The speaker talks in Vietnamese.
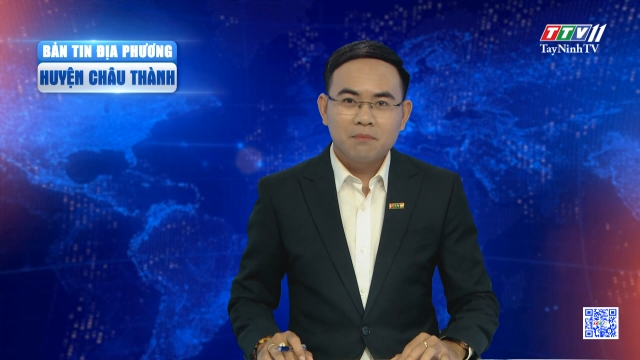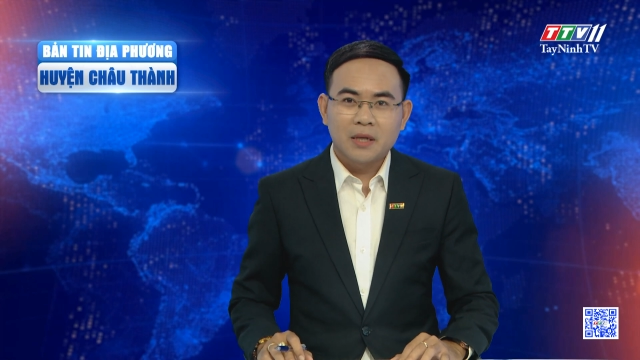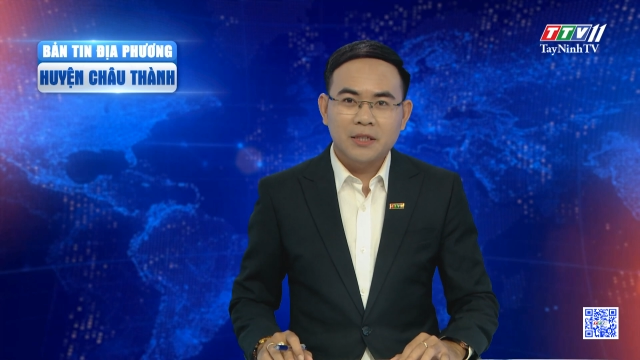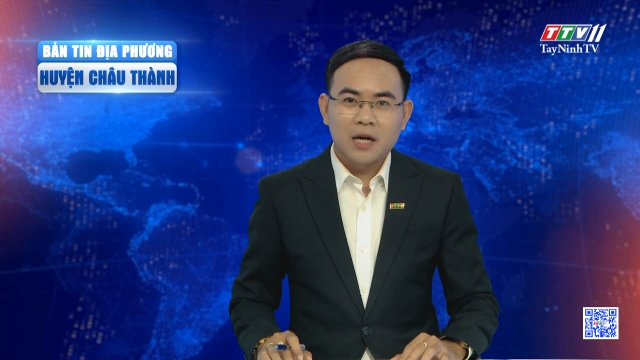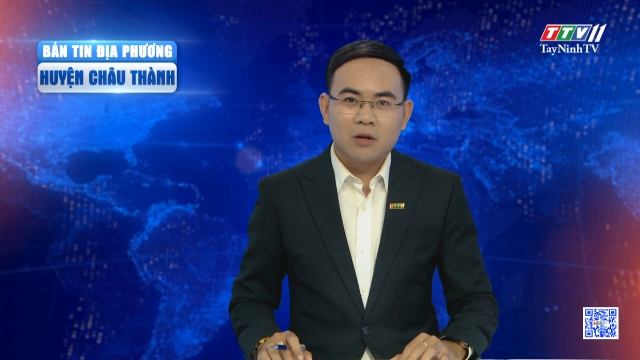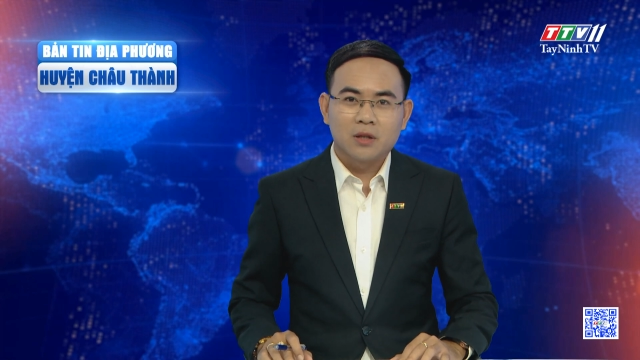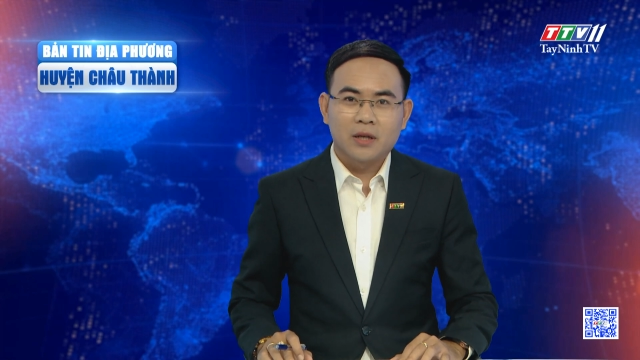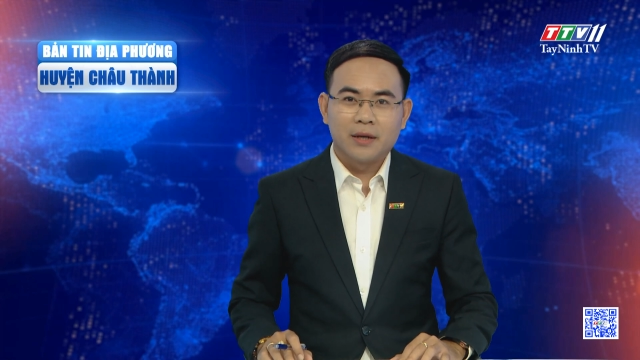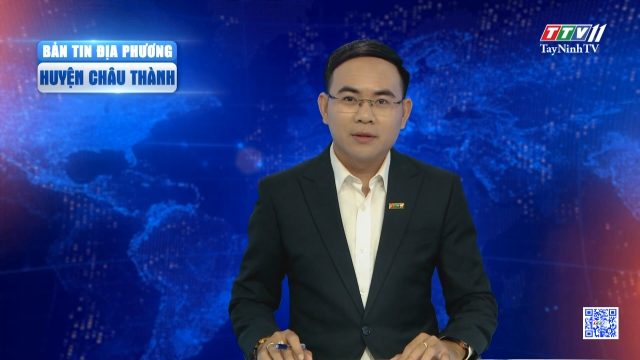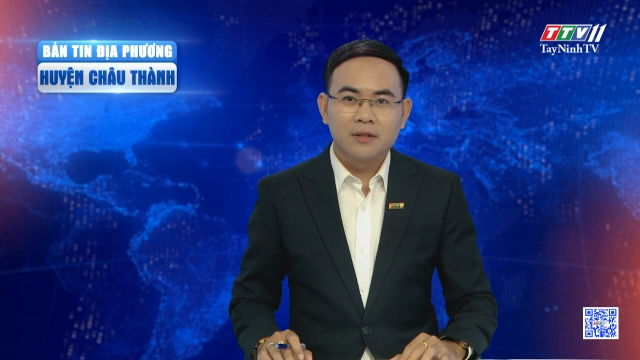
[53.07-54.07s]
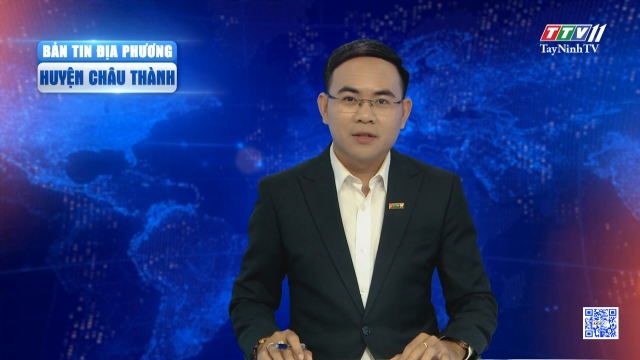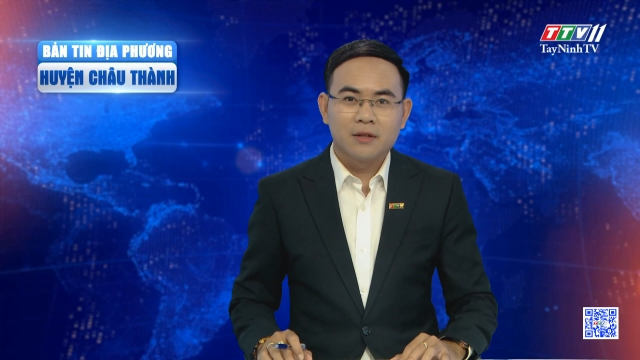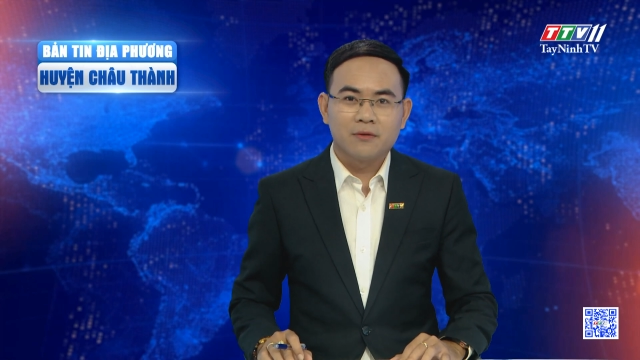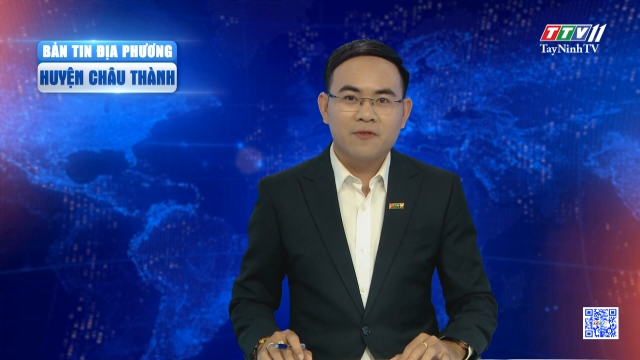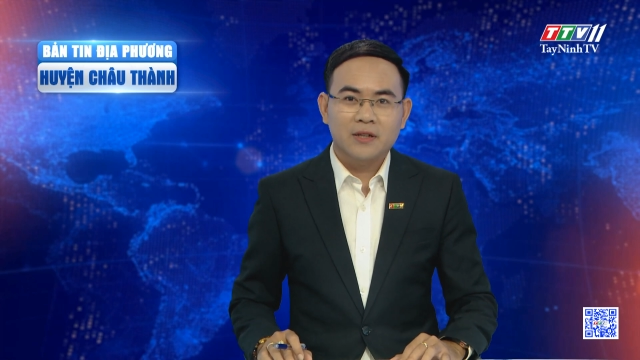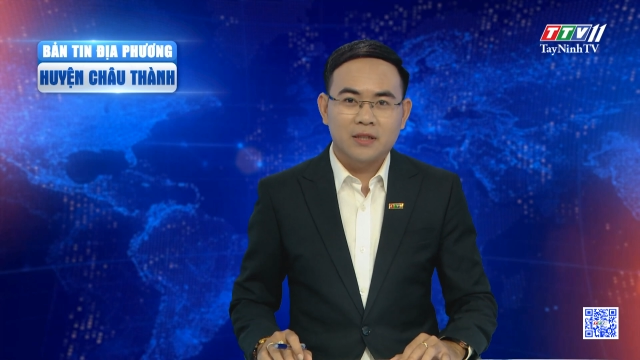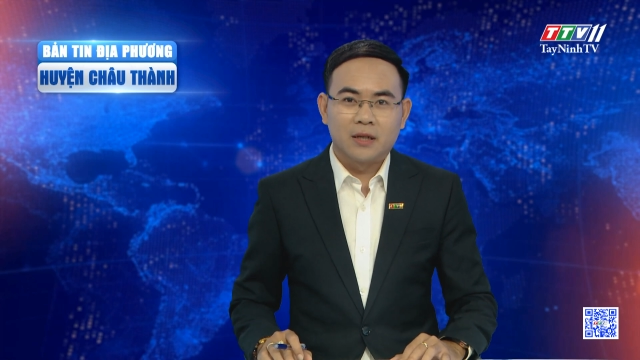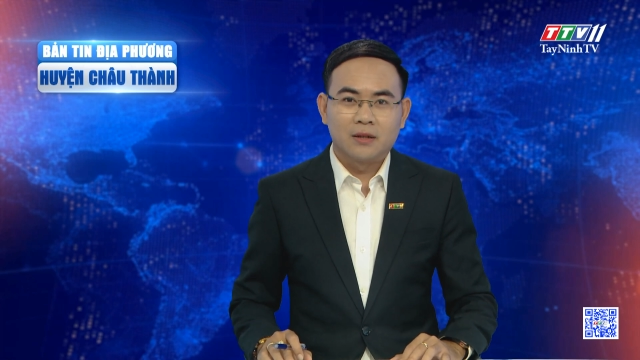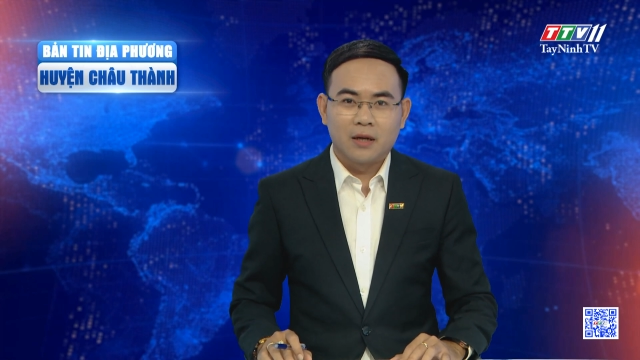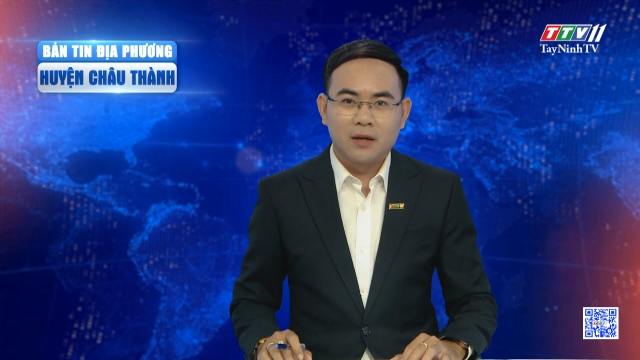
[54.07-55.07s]
Ban chỉ đạo thực hiện chương trình phát
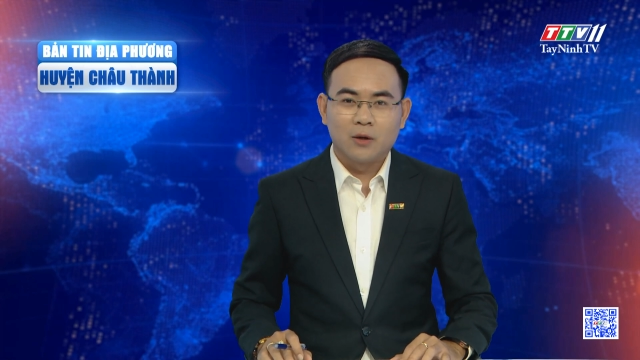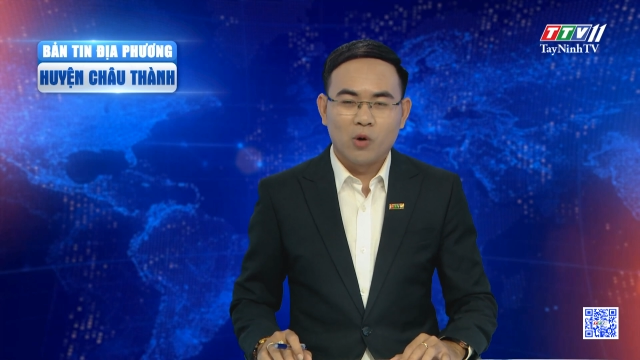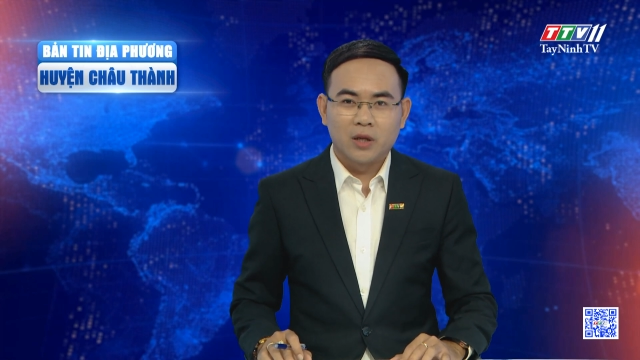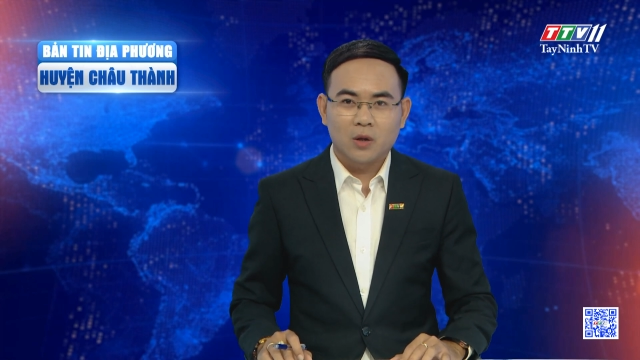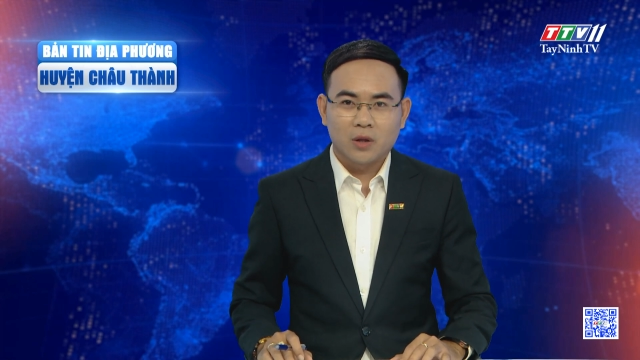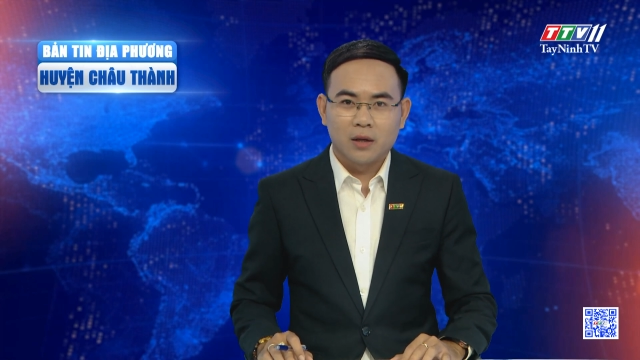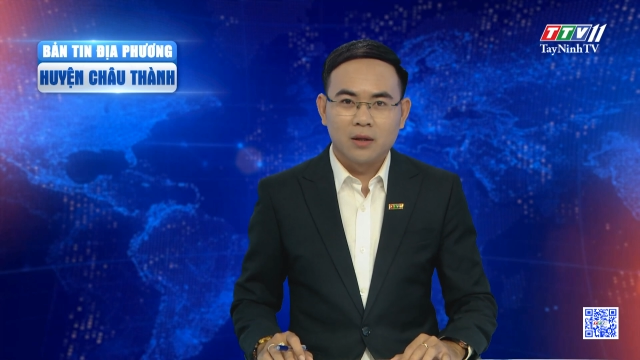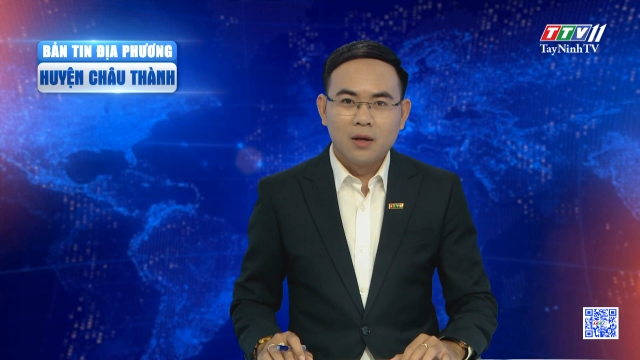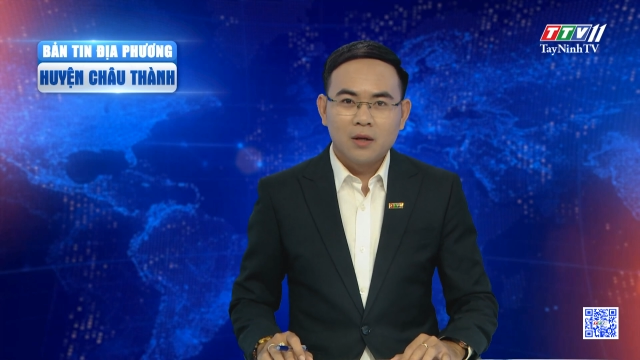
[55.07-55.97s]
triển thanh niên huyện Châu Thành